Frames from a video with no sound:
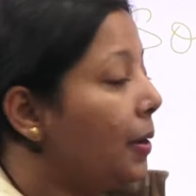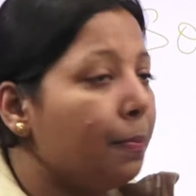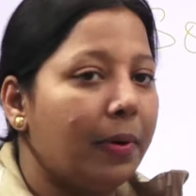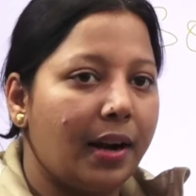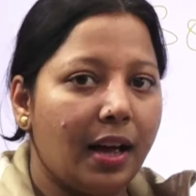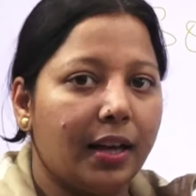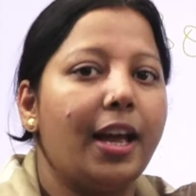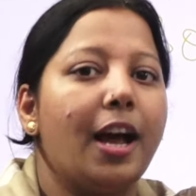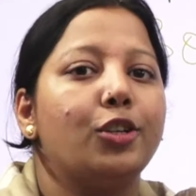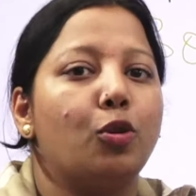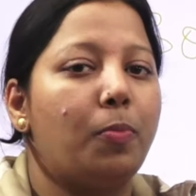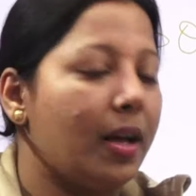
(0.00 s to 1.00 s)
में बना के आ
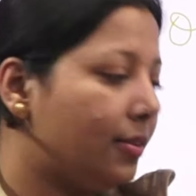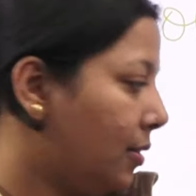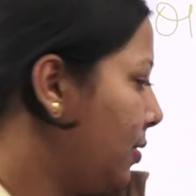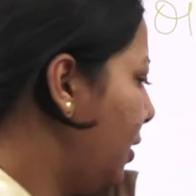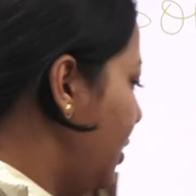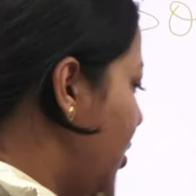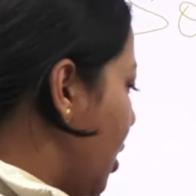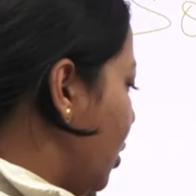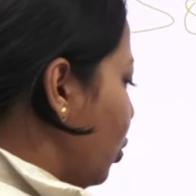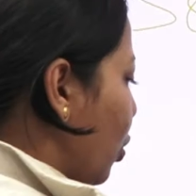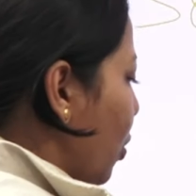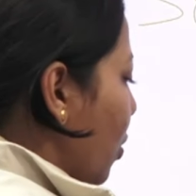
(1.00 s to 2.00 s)
जाओ प्लास्टिसिटी चार्ट
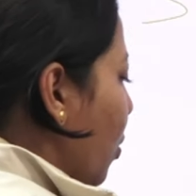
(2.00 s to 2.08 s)
तो